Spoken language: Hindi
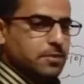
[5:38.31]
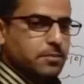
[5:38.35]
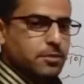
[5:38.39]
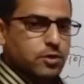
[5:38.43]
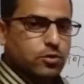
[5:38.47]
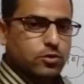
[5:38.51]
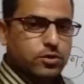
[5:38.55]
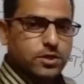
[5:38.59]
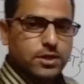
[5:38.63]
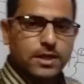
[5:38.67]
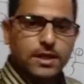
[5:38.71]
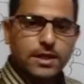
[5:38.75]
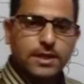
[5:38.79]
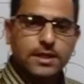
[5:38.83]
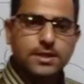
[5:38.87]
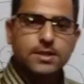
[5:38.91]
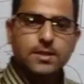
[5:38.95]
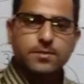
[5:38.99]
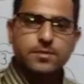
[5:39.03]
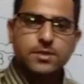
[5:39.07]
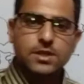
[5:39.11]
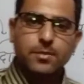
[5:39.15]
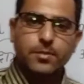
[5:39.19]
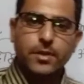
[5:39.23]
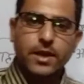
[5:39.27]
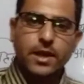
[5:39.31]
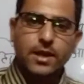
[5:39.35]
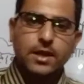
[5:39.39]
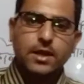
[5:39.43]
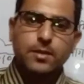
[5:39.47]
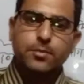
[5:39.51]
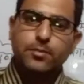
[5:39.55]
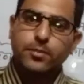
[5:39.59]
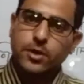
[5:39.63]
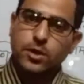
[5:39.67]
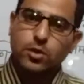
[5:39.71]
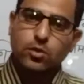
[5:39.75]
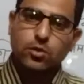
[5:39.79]
में होती एक सबसे पहले
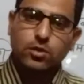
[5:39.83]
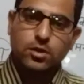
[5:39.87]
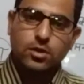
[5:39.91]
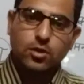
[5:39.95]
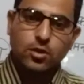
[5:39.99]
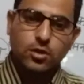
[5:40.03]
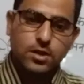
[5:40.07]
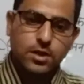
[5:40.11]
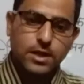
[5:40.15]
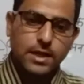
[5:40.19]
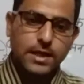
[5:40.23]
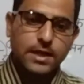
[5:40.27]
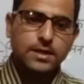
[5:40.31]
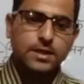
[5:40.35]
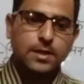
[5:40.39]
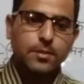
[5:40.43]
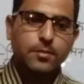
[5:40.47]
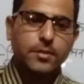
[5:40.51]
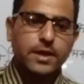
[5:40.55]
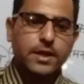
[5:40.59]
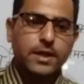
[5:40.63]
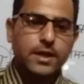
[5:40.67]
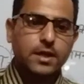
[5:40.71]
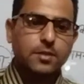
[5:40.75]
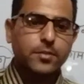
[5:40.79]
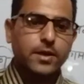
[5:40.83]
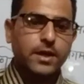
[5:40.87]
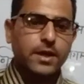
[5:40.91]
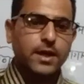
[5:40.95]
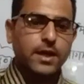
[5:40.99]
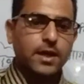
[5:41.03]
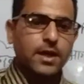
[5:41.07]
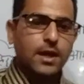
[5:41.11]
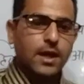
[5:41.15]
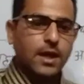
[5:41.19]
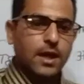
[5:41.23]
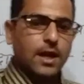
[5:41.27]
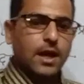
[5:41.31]
प्रयोग एक नंबर एक पर
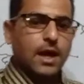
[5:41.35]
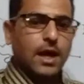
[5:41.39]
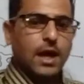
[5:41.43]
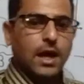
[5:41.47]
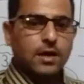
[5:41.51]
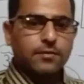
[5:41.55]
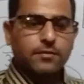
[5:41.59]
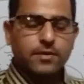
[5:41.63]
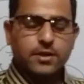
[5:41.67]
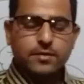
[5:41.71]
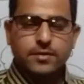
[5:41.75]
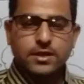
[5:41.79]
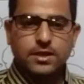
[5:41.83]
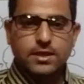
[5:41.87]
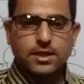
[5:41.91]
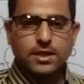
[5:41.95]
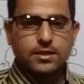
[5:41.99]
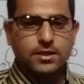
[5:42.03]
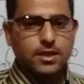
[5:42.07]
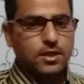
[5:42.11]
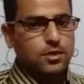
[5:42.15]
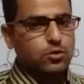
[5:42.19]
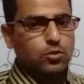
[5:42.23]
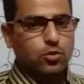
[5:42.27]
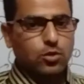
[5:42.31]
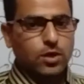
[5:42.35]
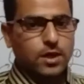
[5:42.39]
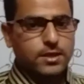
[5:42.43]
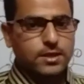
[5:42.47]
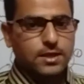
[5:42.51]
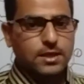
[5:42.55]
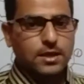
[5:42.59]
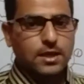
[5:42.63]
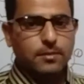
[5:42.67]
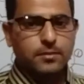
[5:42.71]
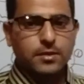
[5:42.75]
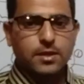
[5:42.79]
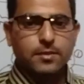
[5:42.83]
है आगमन विधि के अंतर दो आती
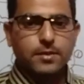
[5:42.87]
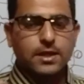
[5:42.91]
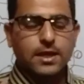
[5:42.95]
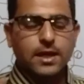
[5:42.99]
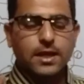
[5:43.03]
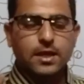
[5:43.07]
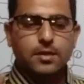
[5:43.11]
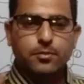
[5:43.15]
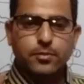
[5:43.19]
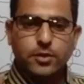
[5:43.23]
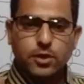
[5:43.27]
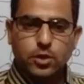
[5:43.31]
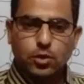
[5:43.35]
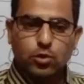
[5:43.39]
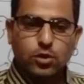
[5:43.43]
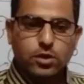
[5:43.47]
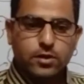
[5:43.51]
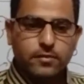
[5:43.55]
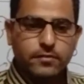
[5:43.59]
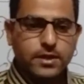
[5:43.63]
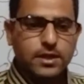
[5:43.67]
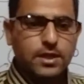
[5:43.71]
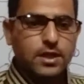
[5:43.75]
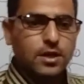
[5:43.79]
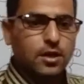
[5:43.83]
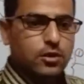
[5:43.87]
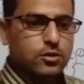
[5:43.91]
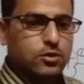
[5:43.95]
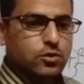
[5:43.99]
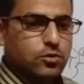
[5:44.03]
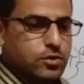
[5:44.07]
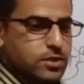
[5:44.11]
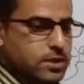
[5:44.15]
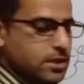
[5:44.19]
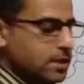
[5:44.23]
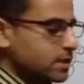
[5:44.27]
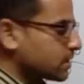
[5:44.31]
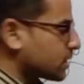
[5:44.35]
हैं हमने बताया एक प्रयोग विधि और
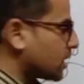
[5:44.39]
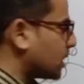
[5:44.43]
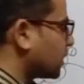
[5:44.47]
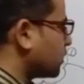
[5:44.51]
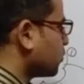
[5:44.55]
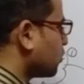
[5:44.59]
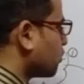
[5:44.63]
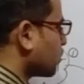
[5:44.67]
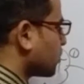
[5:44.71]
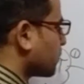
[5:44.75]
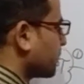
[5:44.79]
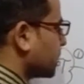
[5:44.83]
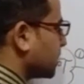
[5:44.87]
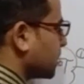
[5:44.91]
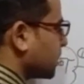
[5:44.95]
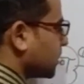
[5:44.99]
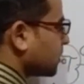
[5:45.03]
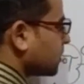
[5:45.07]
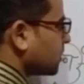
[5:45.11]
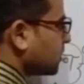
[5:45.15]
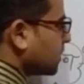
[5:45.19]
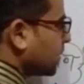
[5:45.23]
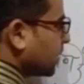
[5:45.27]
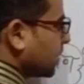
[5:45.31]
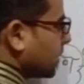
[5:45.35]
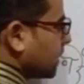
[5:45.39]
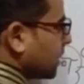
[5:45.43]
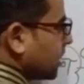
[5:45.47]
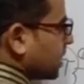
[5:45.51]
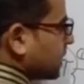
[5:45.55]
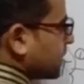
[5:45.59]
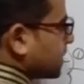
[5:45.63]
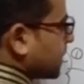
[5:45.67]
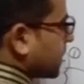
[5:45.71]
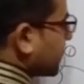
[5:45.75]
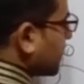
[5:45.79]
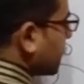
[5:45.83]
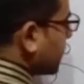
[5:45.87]
दूसरी सहयोग विधि
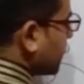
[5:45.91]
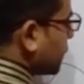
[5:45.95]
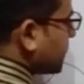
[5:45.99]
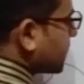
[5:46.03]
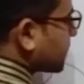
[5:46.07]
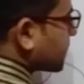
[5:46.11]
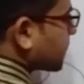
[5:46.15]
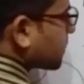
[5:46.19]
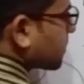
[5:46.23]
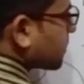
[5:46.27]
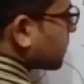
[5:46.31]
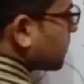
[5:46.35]
देखिए इस